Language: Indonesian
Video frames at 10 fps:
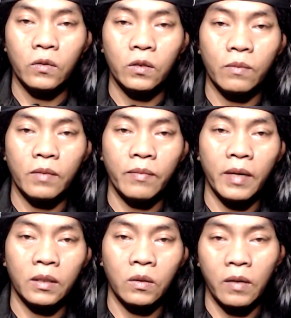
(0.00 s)
untuk
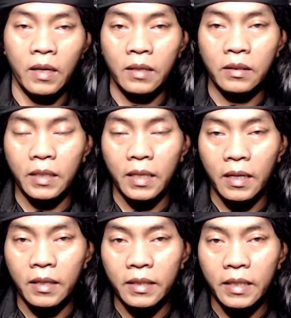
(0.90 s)
memantulkan
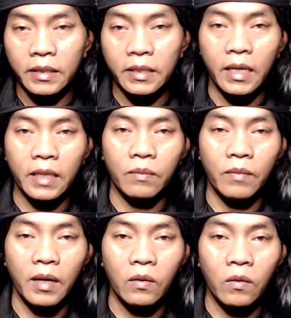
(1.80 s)
segala niat jahat
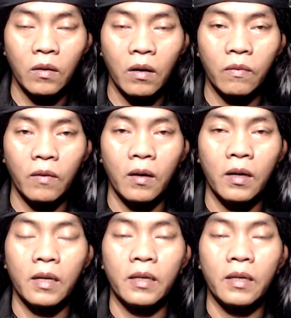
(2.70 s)
makhluk Allah